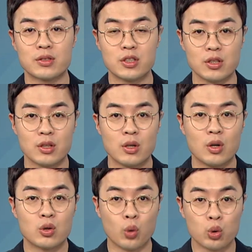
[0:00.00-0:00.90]
것들은
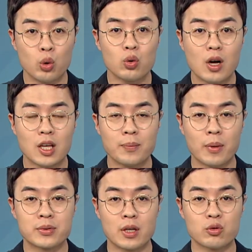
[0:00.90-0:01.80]

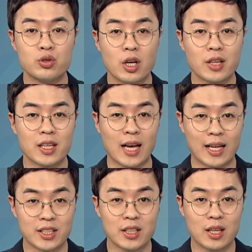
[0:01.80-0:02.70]
노동관계법상 규정된 게
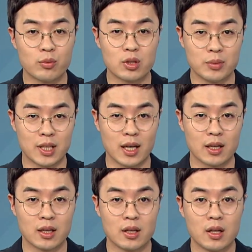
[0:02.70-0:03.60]
아니기
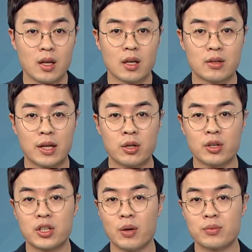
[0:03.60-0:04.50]
때문입니다.
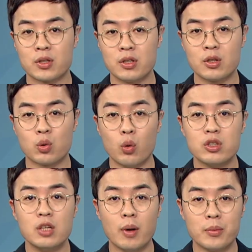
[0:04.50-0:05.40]
그래서 기업들은
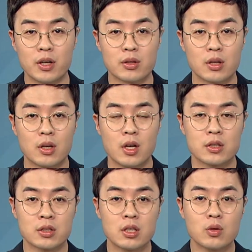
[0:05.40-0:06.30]
돈을 벌면
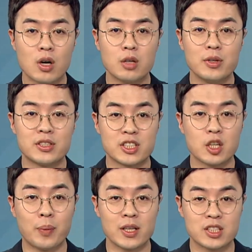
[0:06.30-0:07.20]
성과급을
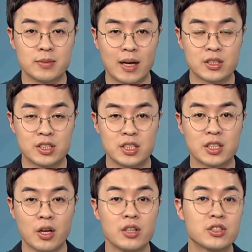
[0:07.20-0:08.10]
지급할지
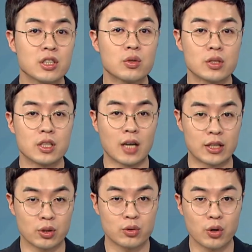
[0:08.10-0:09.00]
말지 결정권을
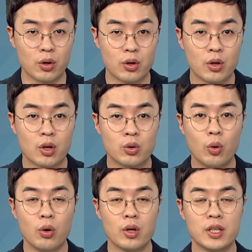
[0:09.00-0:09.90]
가졌고요.
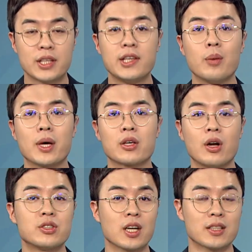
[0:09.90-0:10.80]
또 이 기업의
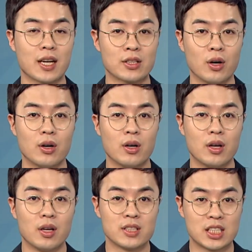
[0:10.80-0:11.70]
결정에 따라서
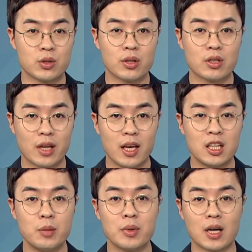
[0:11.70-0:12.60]
직원들의
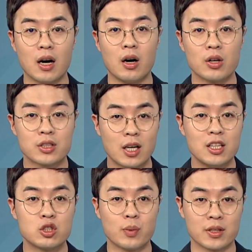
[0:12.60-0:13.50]
희비가
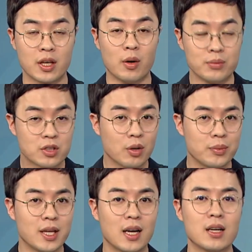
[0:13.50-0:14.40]
엇갈릴 수밖에 없는
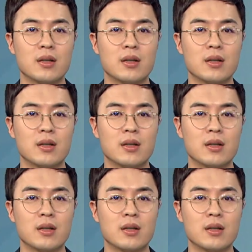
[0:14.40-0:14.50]
겁니다.